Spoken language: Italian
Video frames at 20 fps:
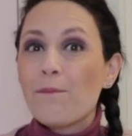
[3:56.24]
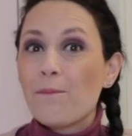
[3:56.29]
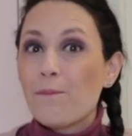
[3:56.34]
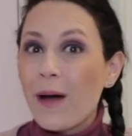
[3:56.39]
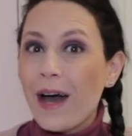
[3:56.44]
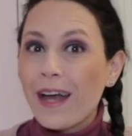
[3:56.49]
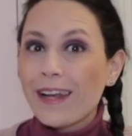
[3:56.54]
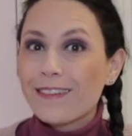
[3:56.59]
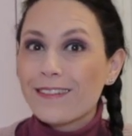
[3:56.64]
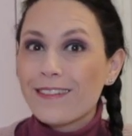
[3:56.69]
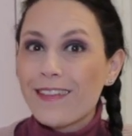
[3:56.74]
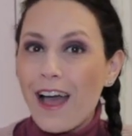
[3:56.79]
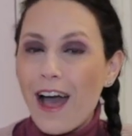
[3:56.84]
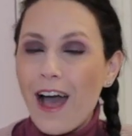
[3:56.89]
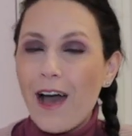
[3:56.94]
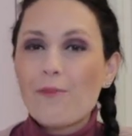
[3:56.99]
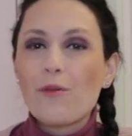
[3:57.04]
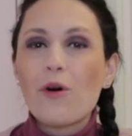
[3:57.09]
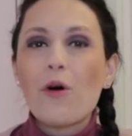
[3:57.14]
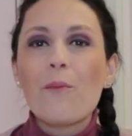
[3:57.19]

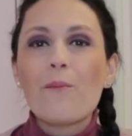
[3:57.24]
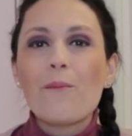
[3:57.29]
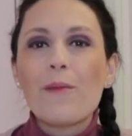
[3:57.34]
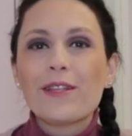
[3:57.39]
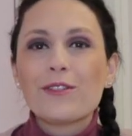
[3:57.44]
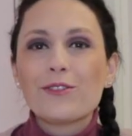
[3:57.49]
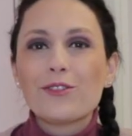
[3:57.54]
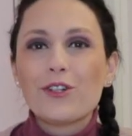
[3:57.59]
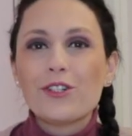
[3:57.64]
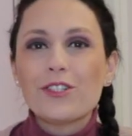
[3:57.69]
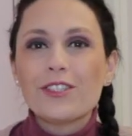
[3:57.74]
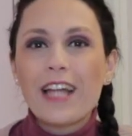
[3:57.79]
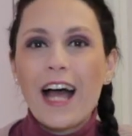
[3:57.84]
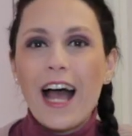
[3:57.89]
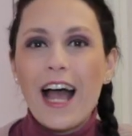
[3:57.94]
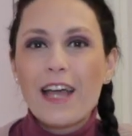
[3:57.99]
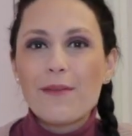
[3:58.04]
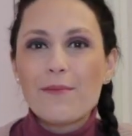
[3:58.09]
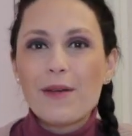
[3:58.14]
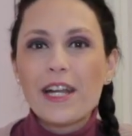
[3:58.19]
partiamo, metto il
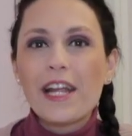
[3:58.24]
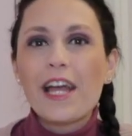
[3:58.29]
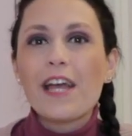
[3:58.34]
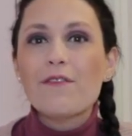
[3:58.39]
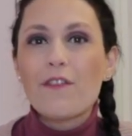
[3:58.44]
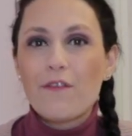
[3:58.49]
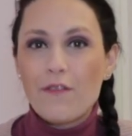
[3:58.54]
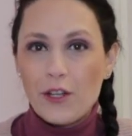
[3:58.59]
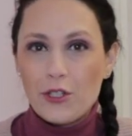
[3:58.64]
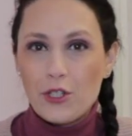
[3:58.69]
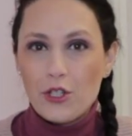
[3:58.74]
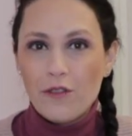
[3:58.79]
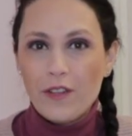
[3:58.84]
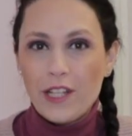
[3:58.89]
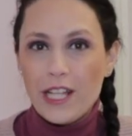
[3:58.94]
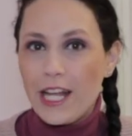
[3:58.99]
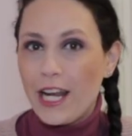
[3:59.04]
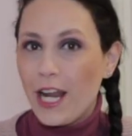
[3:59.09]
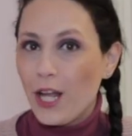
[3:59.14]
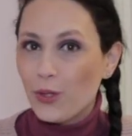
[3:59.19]
timer e vi faccio
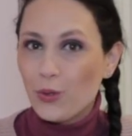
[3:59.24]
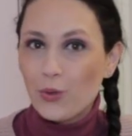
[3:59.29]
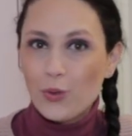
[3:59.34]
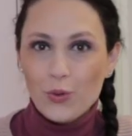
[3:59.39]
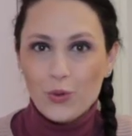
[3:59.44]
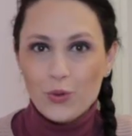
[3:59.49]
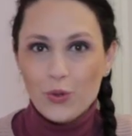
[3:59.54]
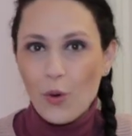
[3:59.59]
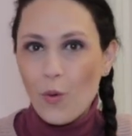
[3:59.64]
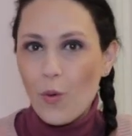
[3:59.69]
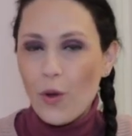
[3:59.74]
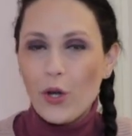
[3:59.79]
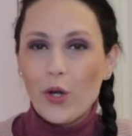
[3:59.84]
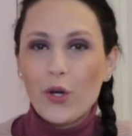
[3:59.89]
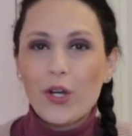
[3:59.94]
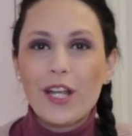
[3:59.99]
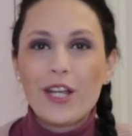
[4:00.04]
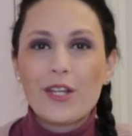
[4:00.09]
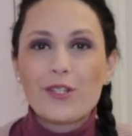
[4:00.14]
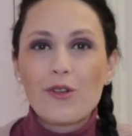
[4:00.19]
vedere tutto
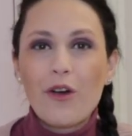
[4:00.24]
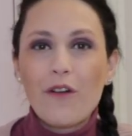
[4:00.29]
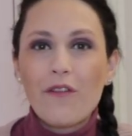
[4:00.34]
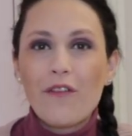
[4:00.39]
quello che riesco a